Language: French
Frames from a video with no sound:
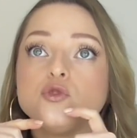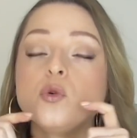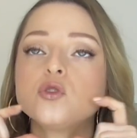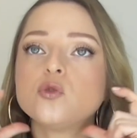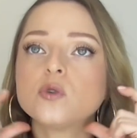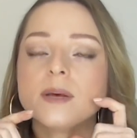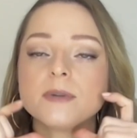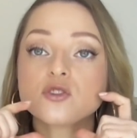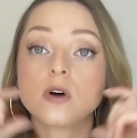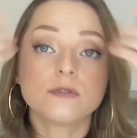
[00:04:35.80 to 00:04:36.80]
du menton, de la
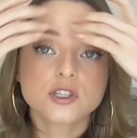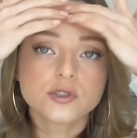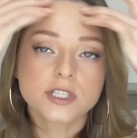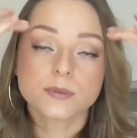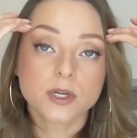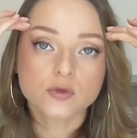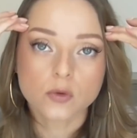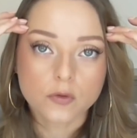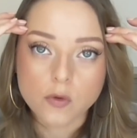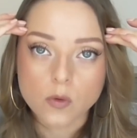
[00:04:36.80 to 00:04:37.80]
mâchoire, en fait, j'utilise pas
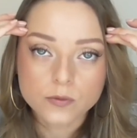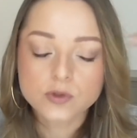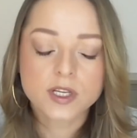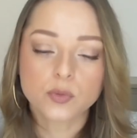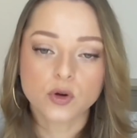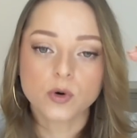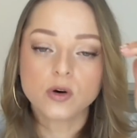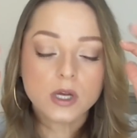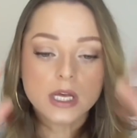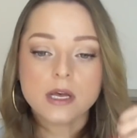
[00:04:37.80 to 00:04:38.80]
sur le front, tout
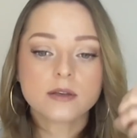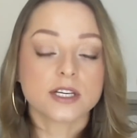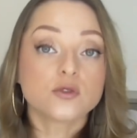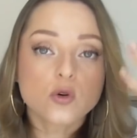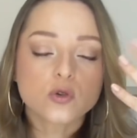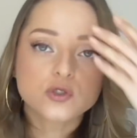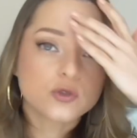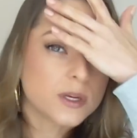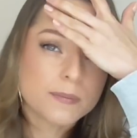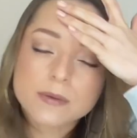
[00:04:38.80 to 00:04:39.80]
simplement, parce qu'elle est trop
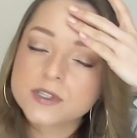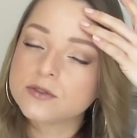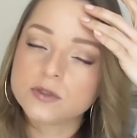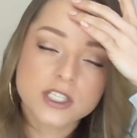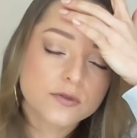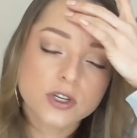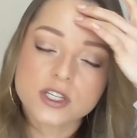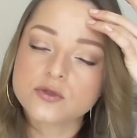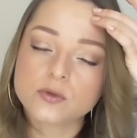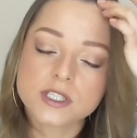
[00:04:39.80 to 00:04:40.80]
costaud. J'ai pas besoin d'une
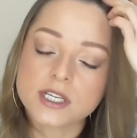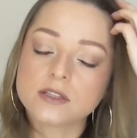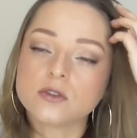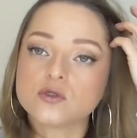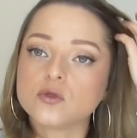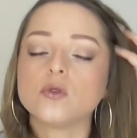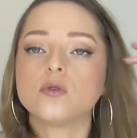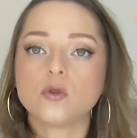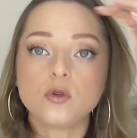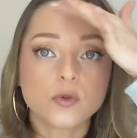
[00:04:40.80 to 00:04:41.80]
exfoliation aussi intense sur
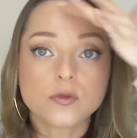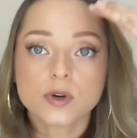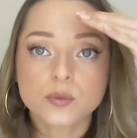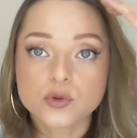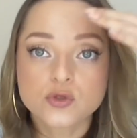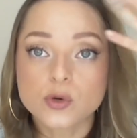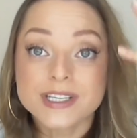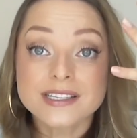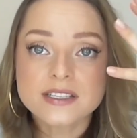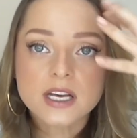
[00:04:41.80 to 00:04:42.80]
le front. Mon front est plutôt
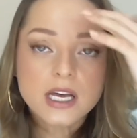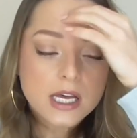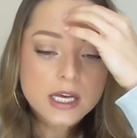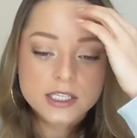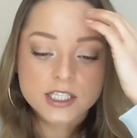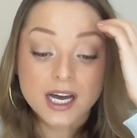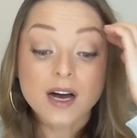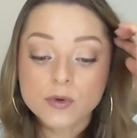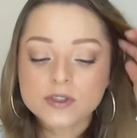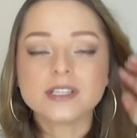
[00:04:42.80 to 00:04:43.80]
lisse. J'ai
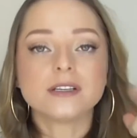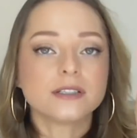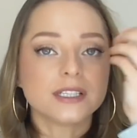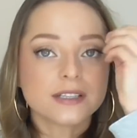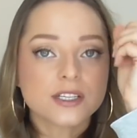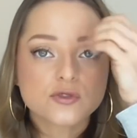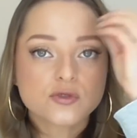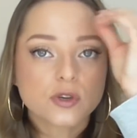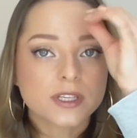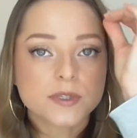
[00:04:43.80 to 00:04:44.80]
rarement des, euh,
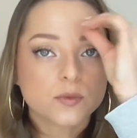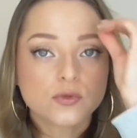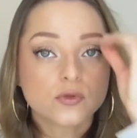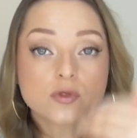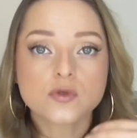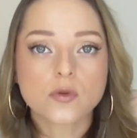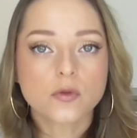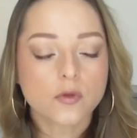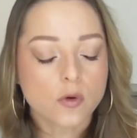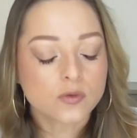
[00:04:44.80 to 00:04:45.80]
textures, des petits boutons sur
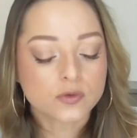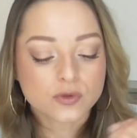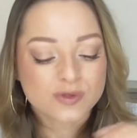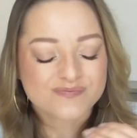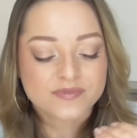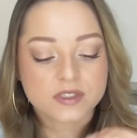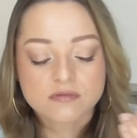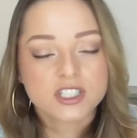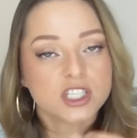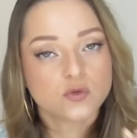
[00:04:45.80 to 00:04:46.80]
le front, donc
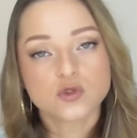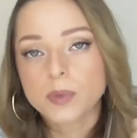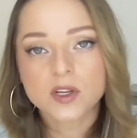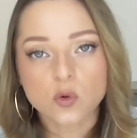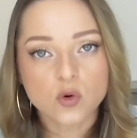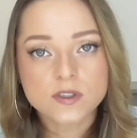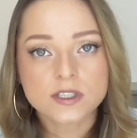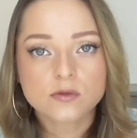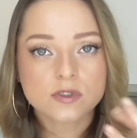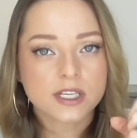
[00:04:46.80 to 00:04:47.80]
j'y touche pas trop,
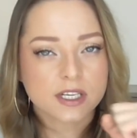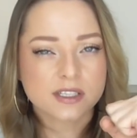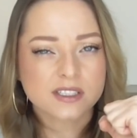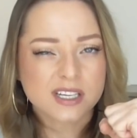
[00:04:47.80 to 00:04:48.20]
sinon c'est